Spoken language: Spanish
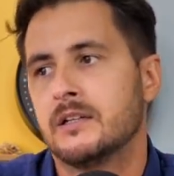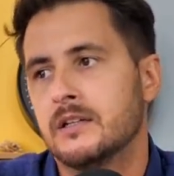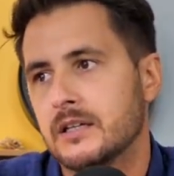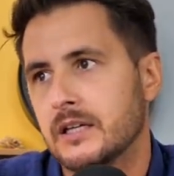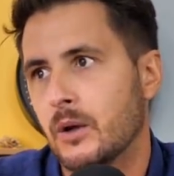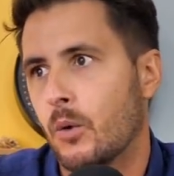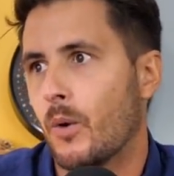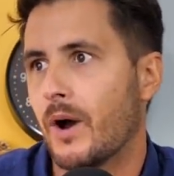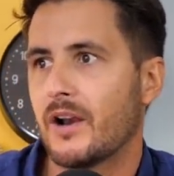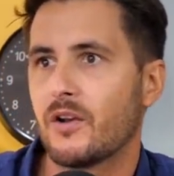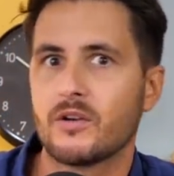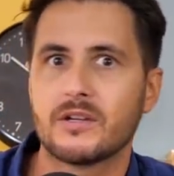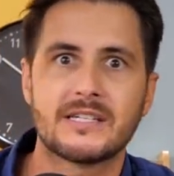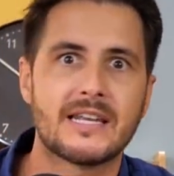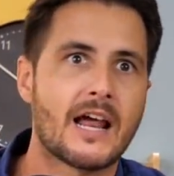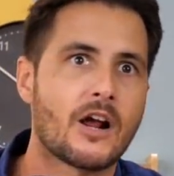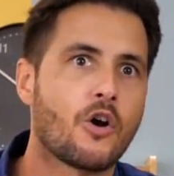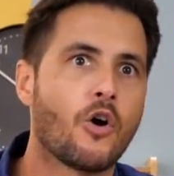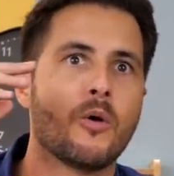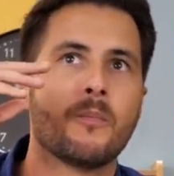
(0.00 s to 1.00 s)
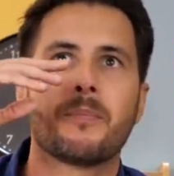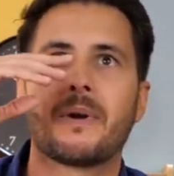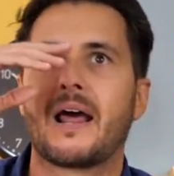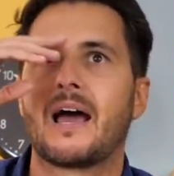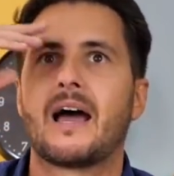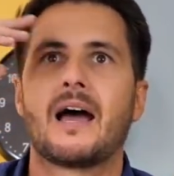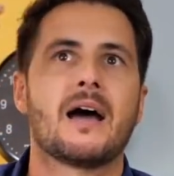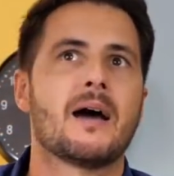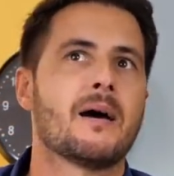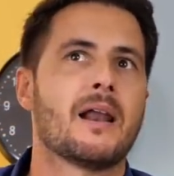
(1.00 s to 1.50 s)
Igual no es la
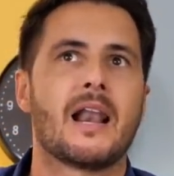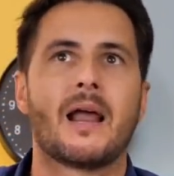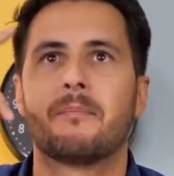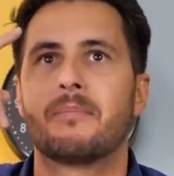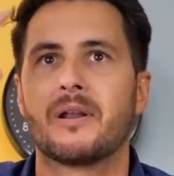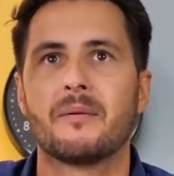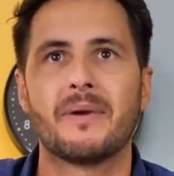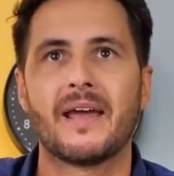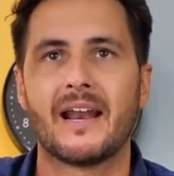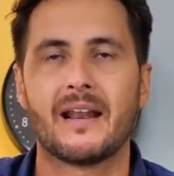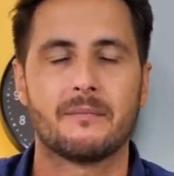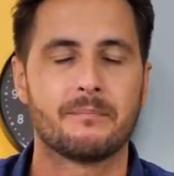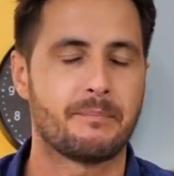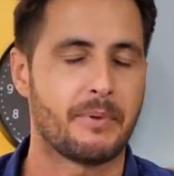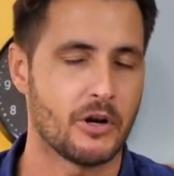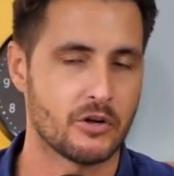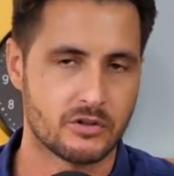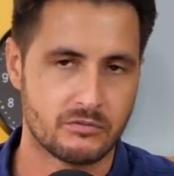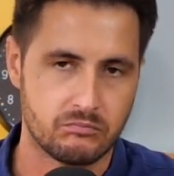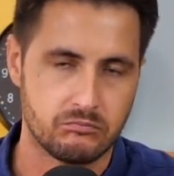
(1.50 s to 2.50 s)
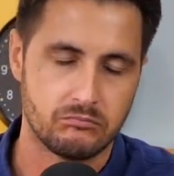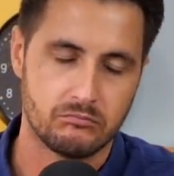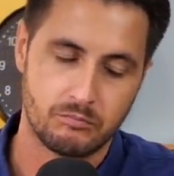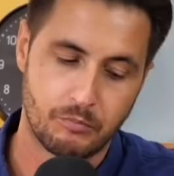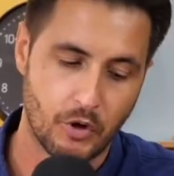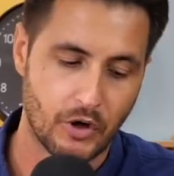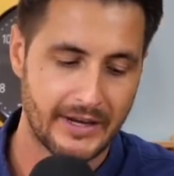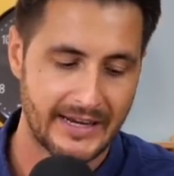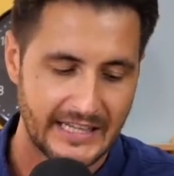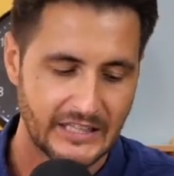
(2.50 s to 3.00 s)
compra la primera, pero
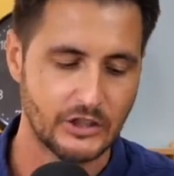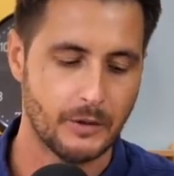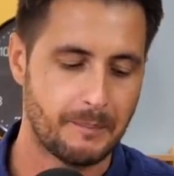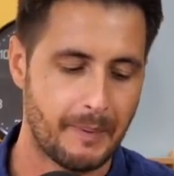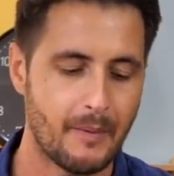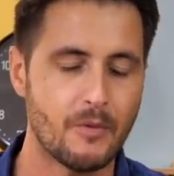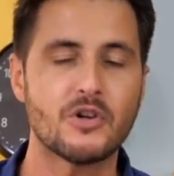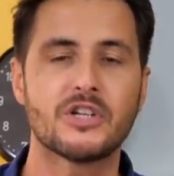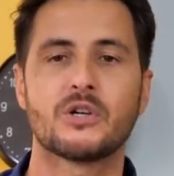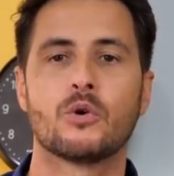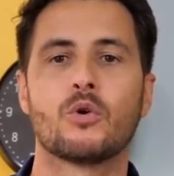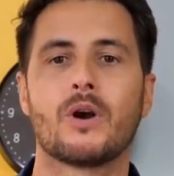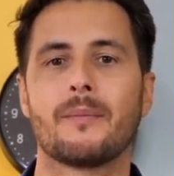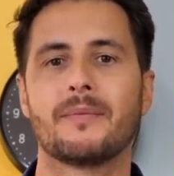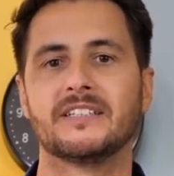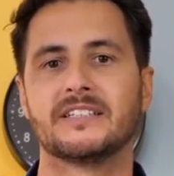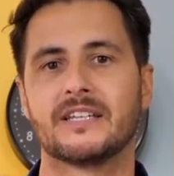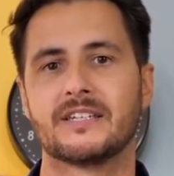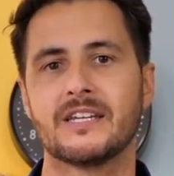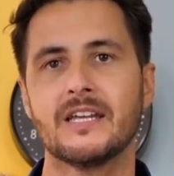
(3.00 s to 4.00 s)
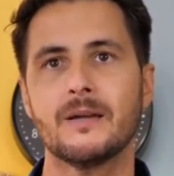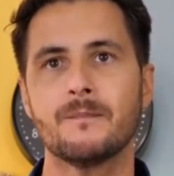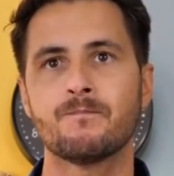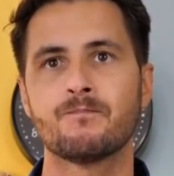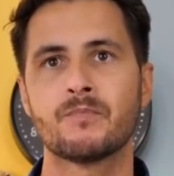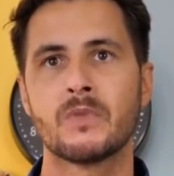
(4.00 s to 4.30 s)
por 500 pavos seguramente sí.